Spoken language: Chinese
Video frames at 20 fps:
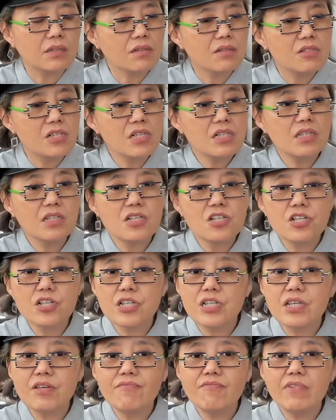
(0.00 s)
能真的
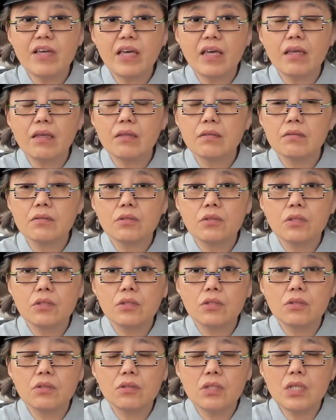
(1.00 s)
是因为
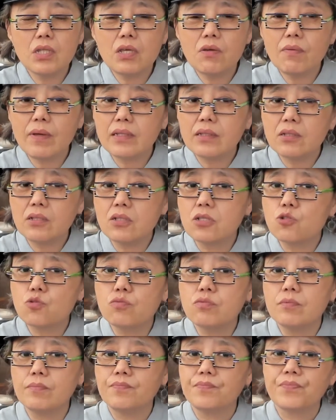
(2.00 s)
地位特
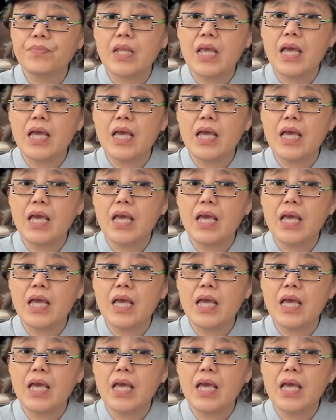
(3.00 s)
殊，